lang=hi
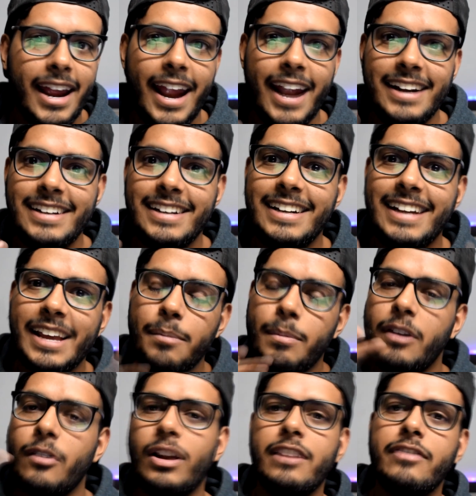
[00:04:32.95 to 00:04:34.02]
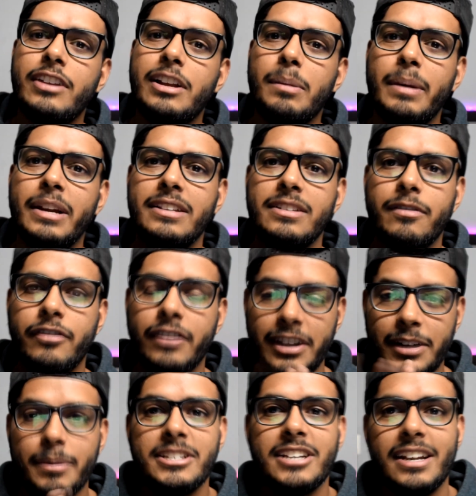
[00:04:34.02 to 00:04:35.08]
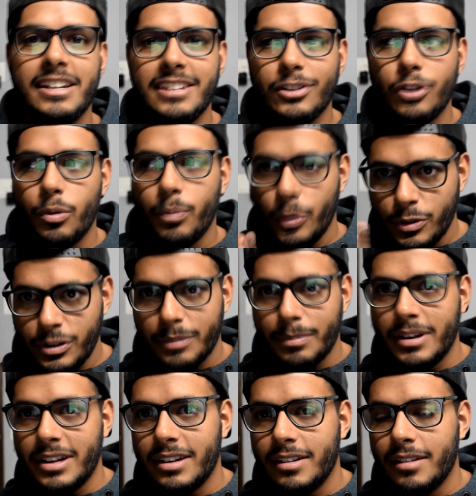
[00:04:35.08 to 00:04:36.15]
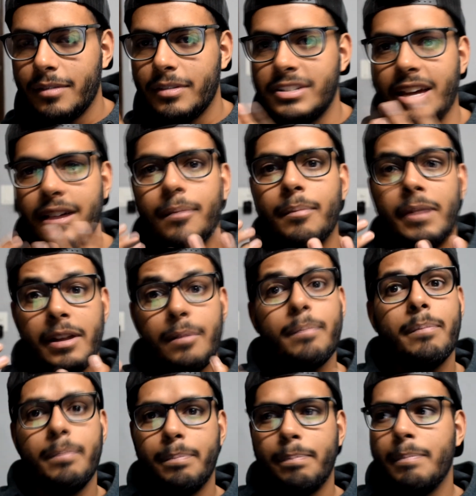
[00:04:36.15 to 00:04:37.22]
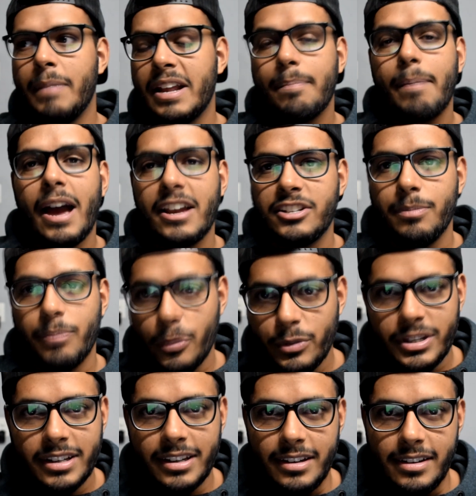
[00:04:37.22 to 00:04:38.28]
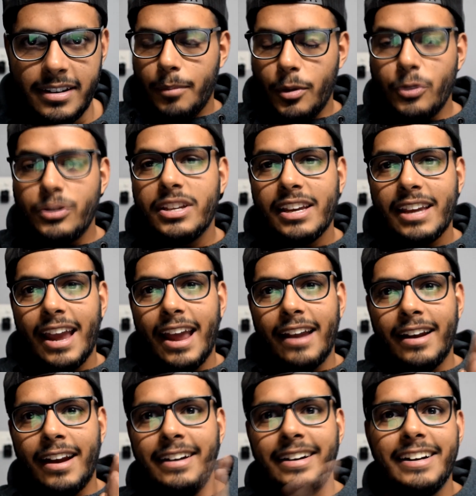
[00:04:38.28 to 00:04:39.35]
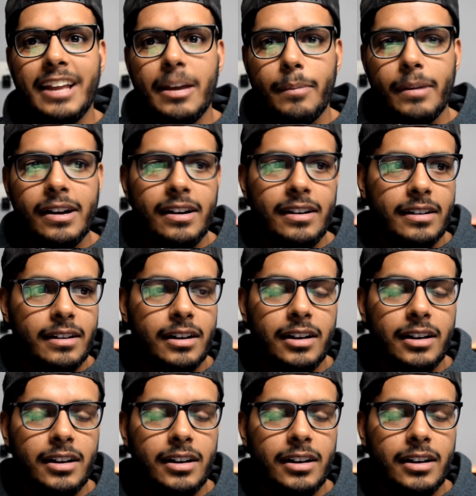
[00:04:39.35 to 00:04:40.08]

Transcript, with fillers: एंटरटेनमेंट वाली फील्ड में फील्ड में जाना चाहता हूँ म्यूज़िक में मेरा मेरा पैशन म्यूज़िक है म्यूज़िक एंड एंटरटेनमेंट